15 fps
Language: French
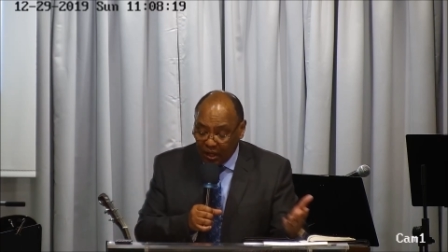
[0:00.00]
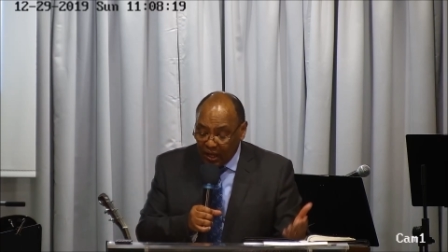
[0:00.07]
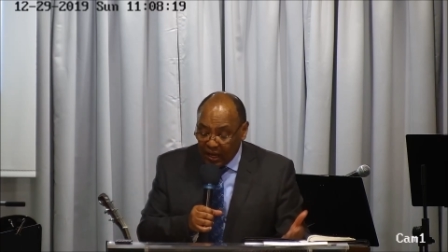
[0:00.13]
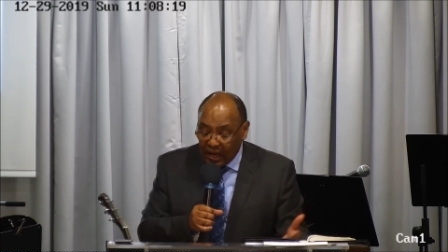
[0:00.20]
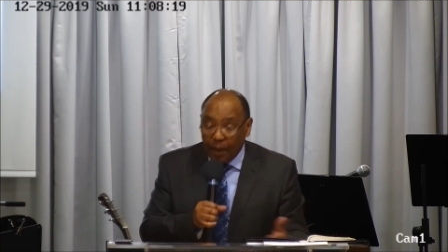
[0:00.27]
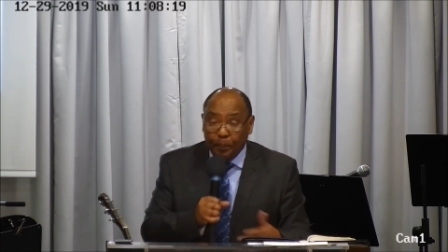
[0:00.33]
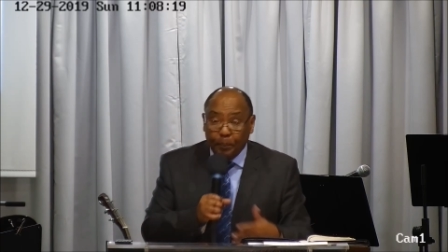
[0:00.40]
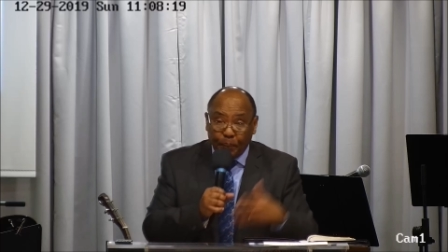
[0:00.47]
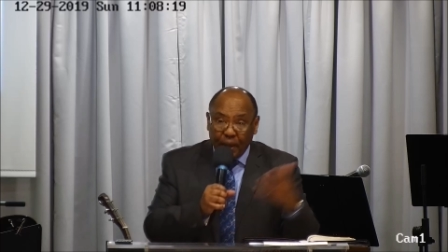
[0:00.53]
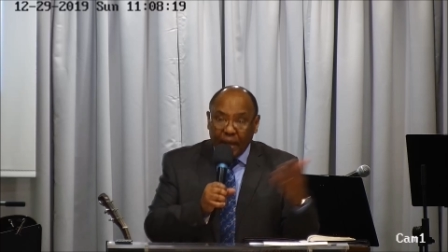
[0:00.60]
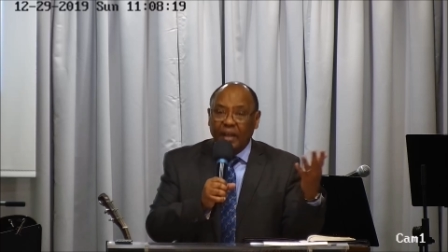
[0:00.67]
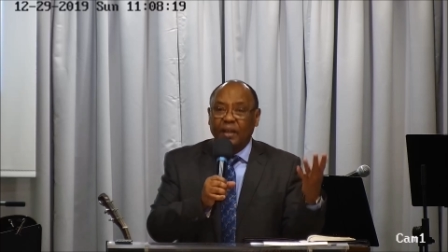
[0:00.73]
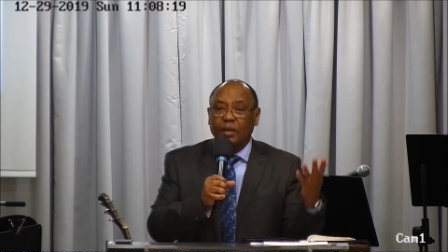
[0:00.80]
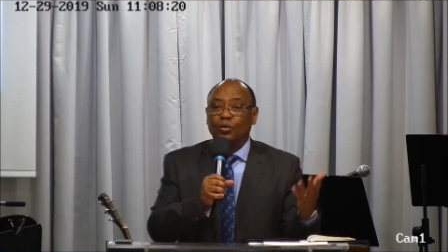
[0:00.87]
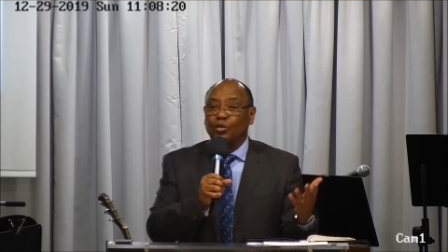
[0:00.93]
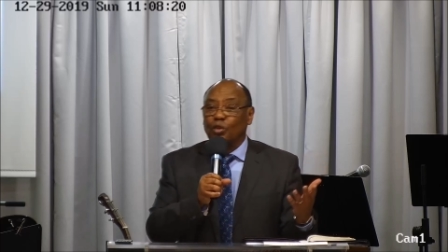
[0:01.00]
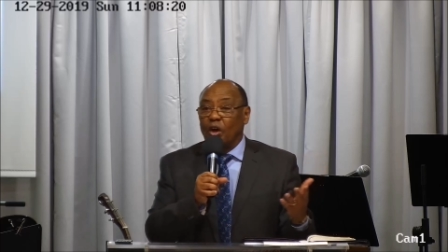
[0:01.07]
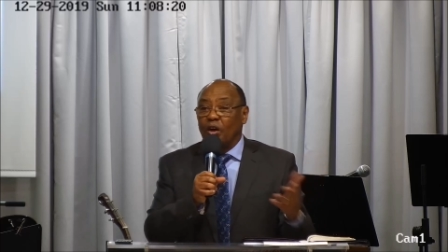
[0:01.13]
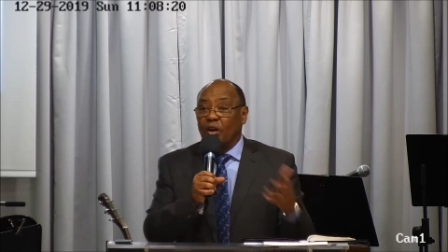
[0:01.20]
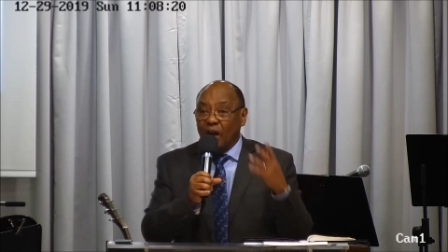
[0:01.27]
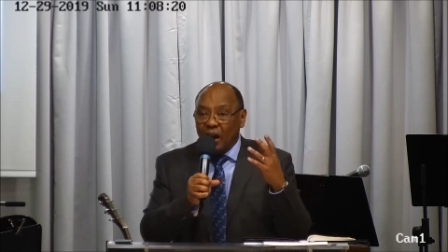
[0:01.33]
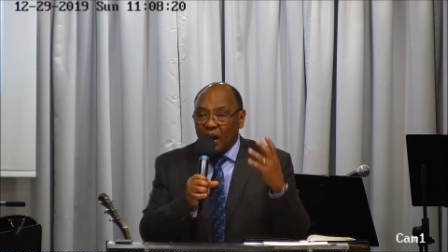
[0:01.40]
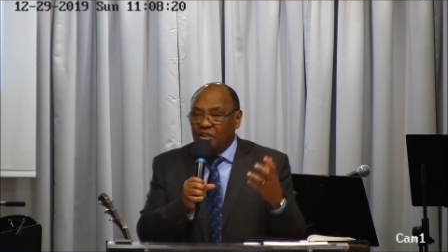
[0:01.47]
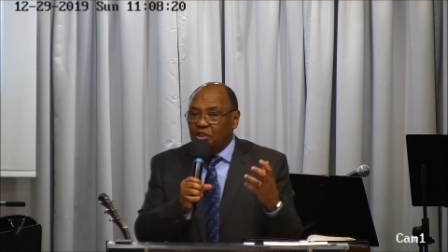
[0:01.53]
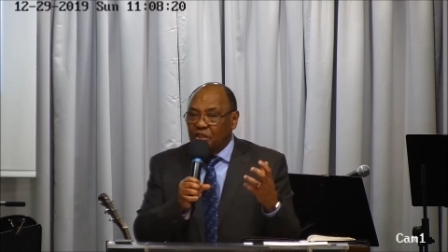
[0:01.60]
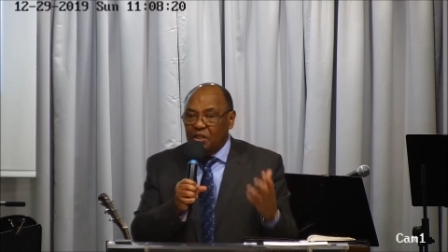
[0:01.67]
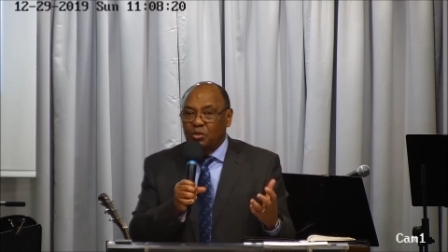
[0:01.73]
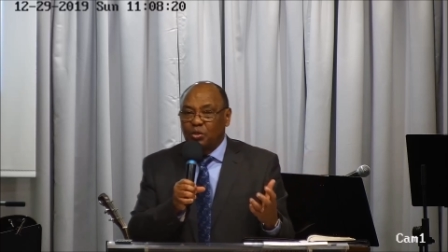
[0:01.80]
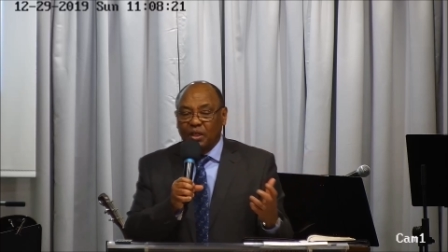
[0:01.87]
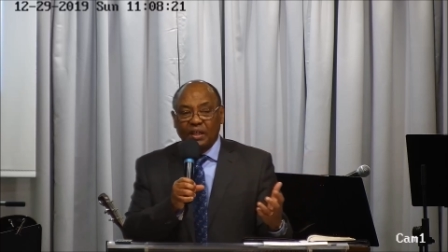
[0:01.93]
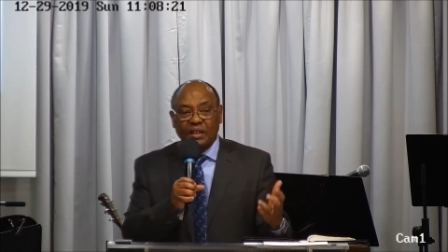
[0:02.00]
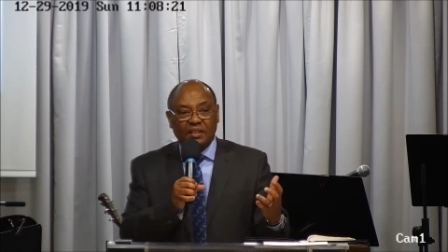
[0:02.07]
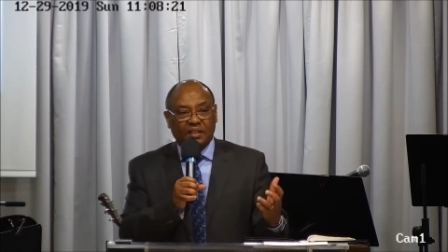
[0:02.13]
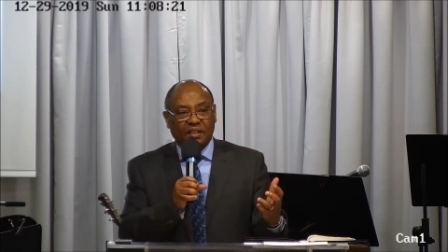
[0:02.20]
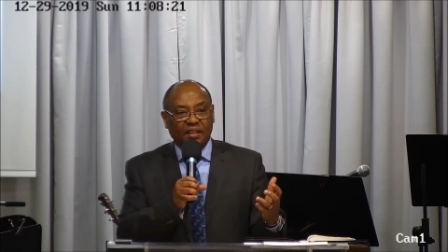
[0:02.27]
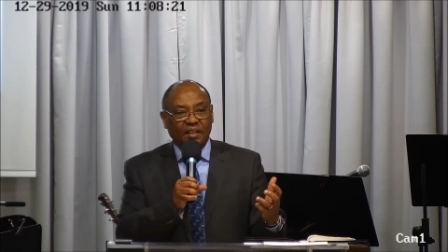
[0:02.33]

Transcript: la paix qu'il nous donne en Jésus-Christ.